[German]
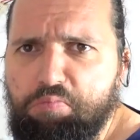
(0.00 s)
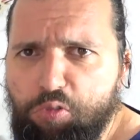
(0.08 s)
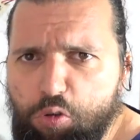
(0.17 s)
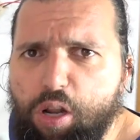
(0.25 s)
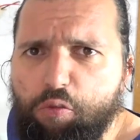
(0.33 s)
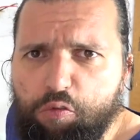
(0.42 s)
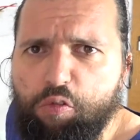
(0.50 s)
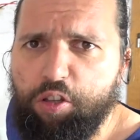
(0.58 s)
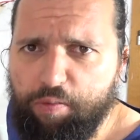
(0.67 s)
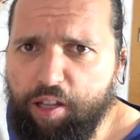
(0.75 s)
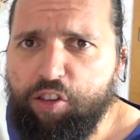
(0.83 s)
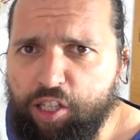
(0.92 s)

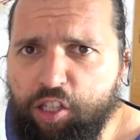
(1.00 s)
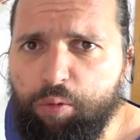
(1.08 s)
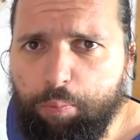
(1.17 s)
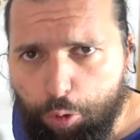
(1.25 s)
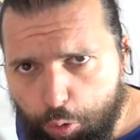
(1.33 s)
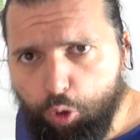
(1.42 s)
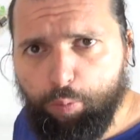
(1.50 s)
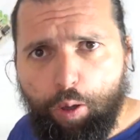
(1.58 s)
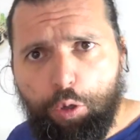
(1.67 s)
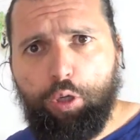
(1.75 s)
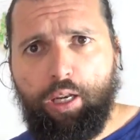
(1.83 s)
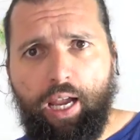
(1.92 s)
125 Kilo Stück
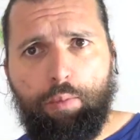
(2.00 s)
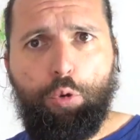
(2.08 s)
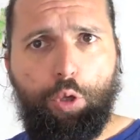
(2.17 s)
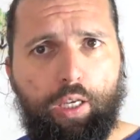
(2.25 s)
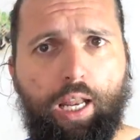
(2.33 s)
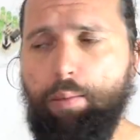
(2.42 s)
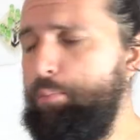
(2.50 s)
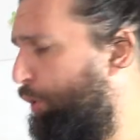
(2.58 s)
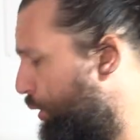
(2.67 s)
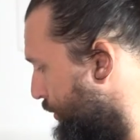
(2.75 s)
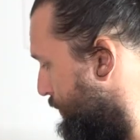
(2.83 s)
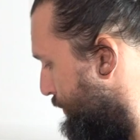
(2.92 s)
Maschine daheim stehen haben
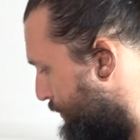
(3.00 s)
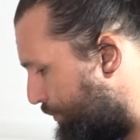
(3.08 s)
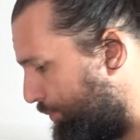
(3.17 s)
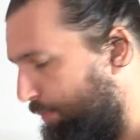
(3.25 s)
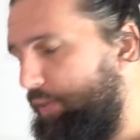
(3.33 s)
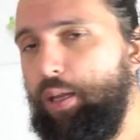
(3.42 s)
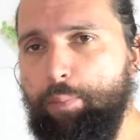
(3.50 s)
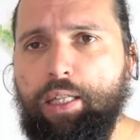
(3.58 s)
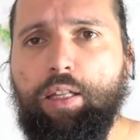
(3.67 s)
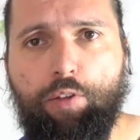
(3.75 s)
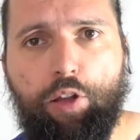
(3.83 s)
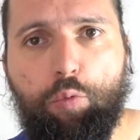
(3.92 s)
möchte,
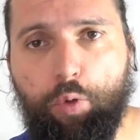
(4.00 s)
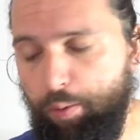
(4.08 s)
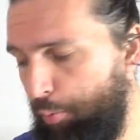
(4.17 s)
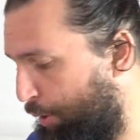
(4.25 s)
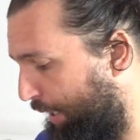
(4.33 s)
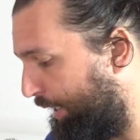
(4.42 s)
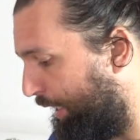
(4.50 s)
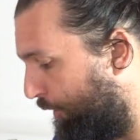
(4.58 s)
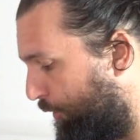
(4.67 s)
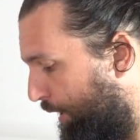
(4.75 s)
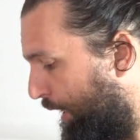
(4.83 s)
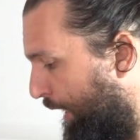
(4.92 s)
damit ihr wisst, wo ihr die bestellen
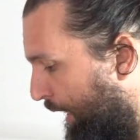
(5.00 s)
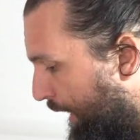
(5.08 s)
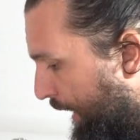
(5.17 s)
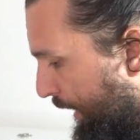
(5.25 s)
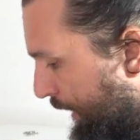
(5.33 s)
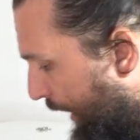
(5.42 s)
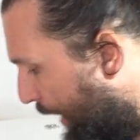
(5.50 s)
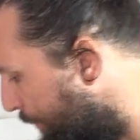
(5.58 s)
könnt. Ich